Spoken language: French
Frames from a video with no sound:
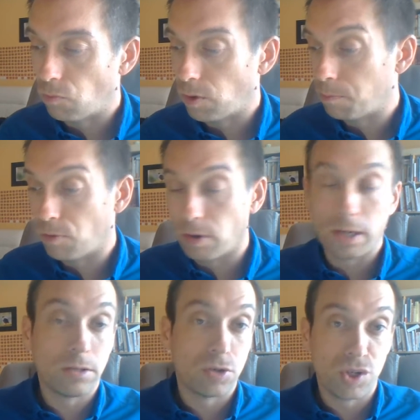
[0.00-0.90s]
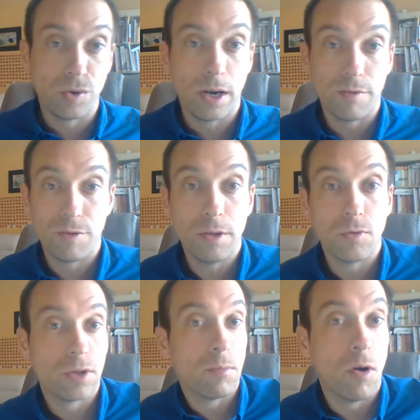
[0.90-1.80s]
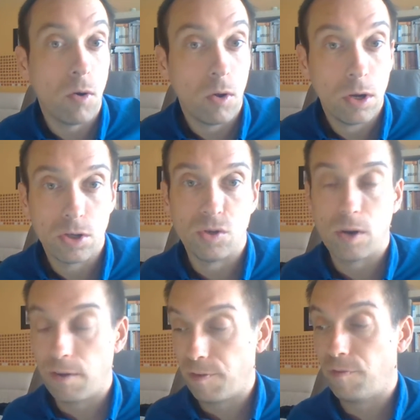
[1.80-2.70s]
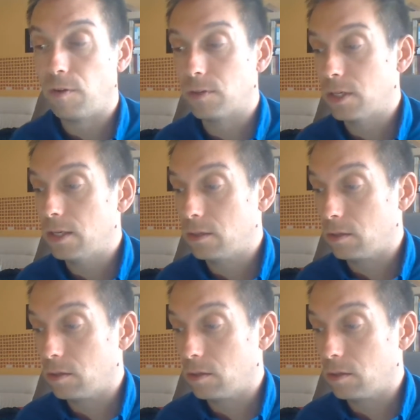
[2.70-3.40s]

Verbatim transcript: voulez progresser en géographie, notamment géographie française,